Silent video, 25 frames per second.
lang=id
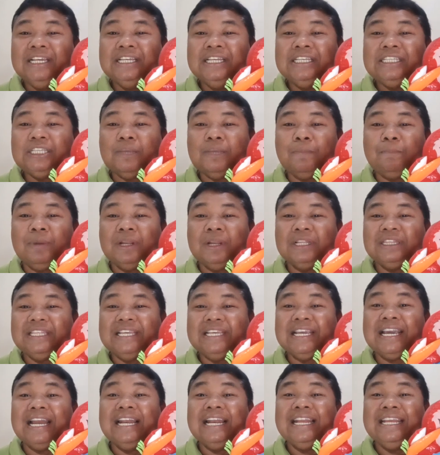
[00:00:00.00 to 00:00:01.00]

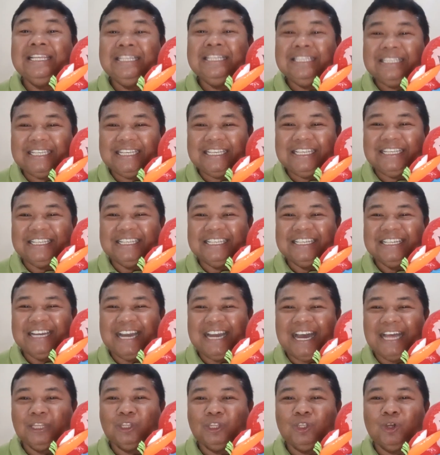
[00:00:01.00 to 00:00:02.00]
seperti kelinci
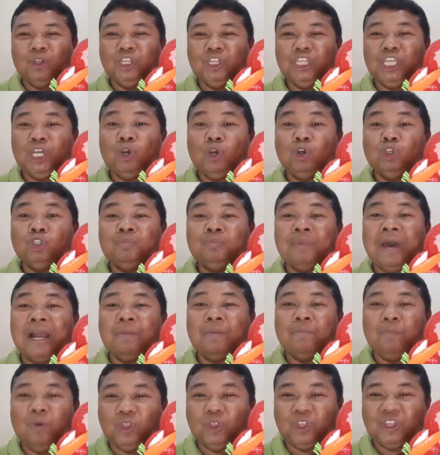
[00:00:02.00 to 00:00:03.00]
atau tikus
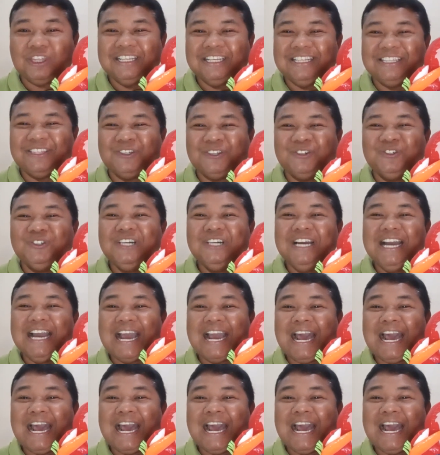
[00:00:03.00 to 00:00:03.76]
marmut itu.